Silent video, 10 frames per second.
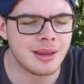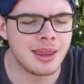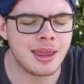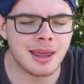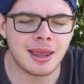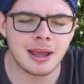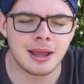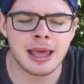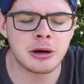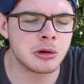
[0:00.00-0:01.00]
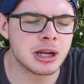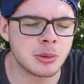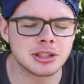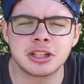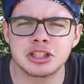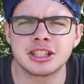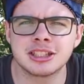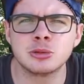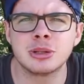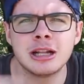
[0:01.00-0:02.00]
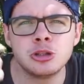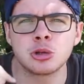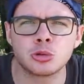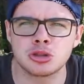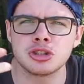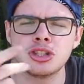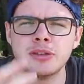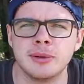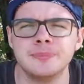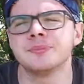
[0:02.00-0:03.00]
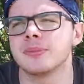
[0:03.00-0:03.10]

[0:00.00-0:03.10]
E erano le 14.32 del giorno successivo,